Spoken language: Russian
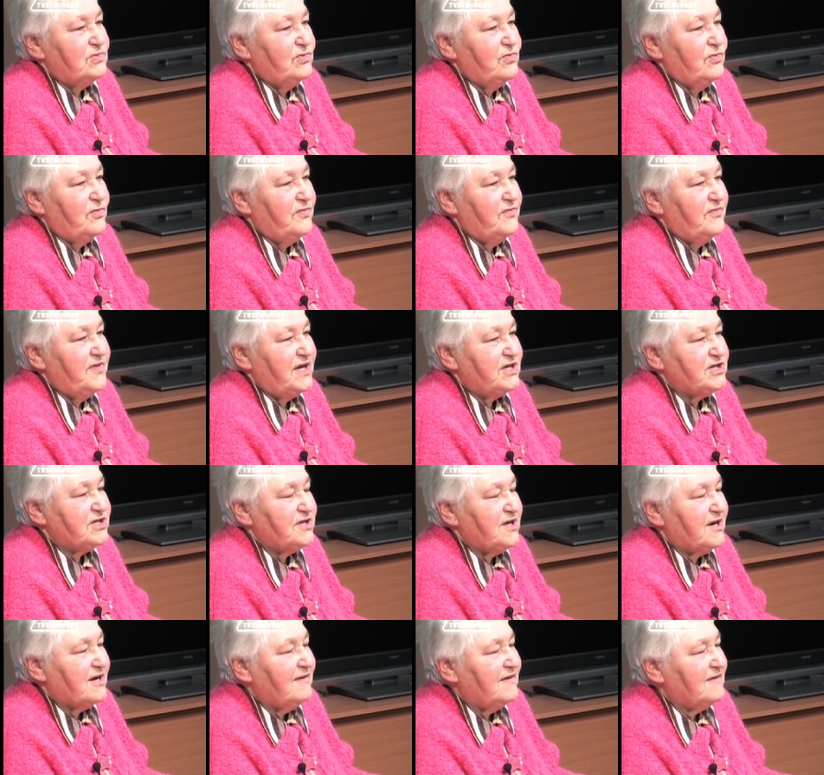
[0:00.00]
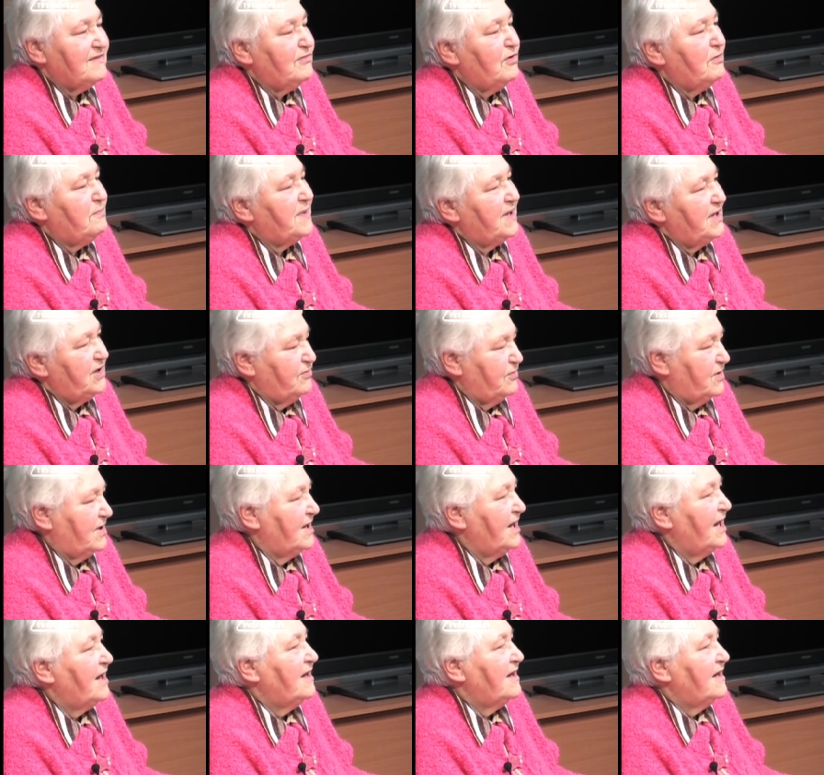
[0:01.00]
но в наших церквах его поют.
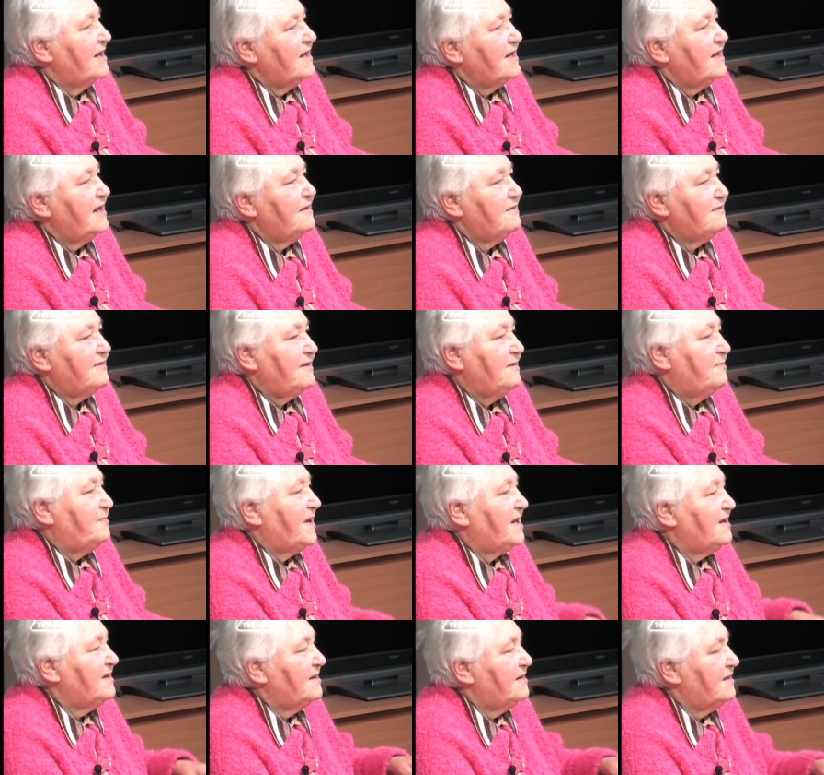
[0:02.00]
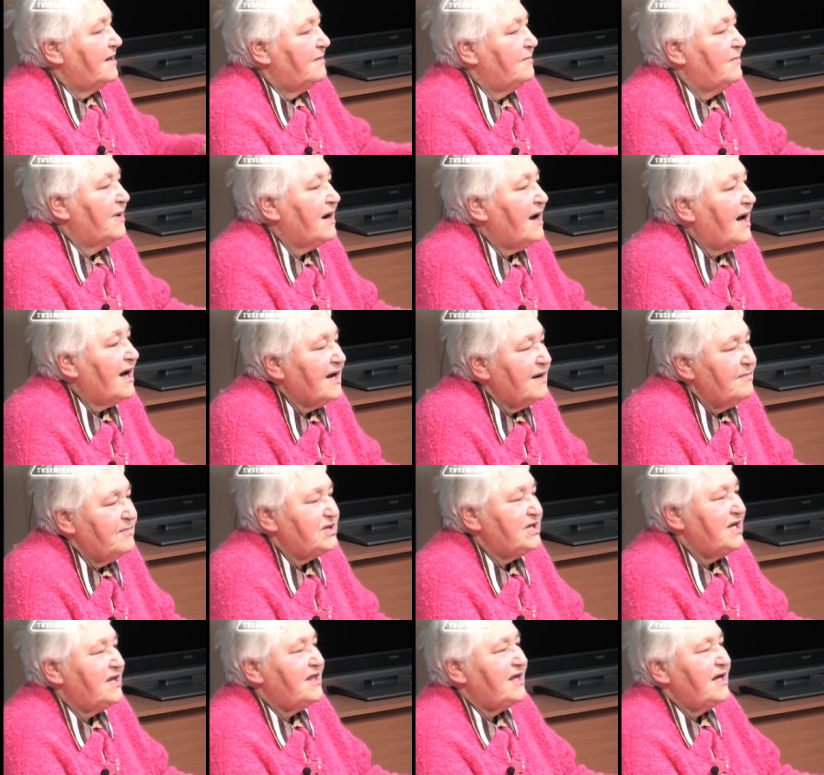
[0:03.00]
«Если под
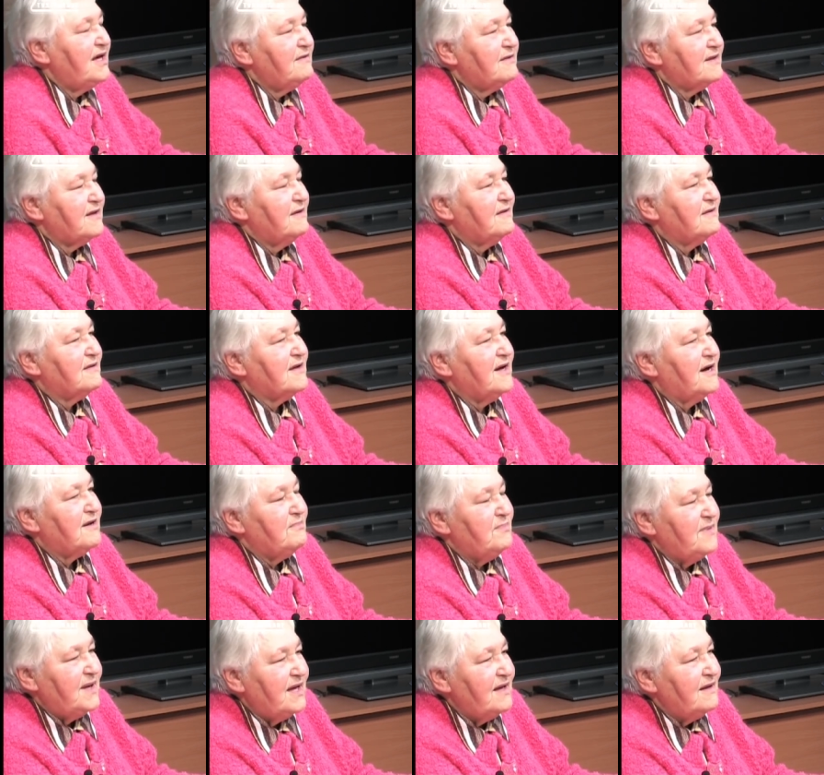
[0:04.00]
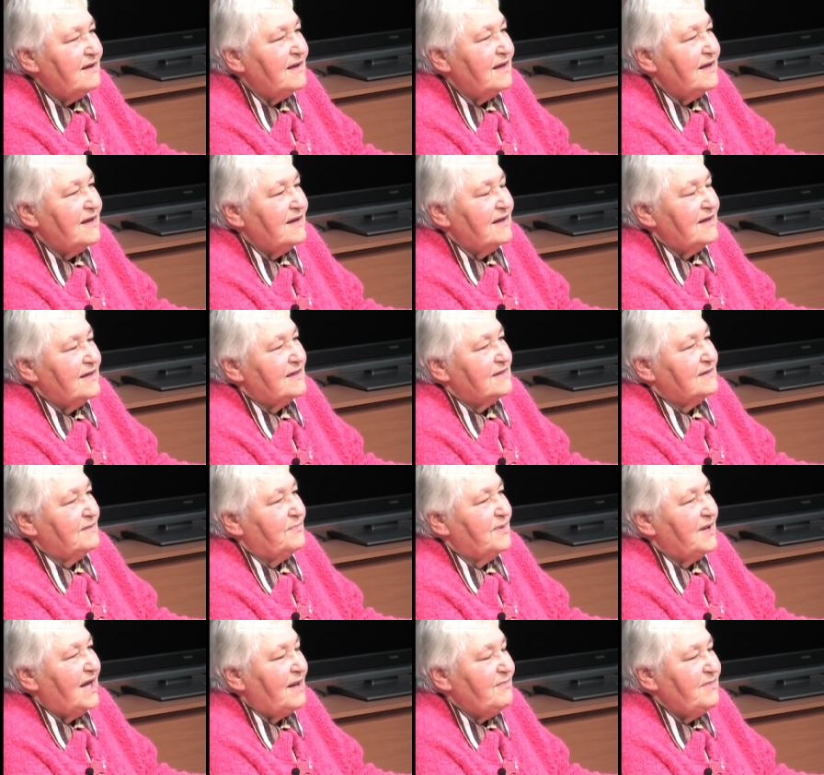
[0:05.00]
мраком житейских скорбей
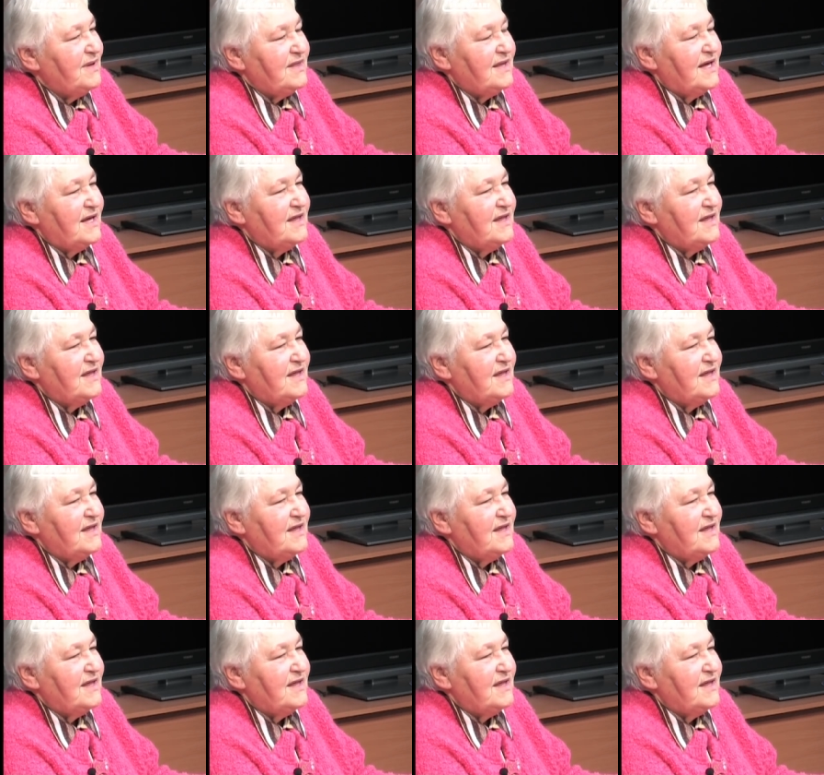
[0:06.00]
пламень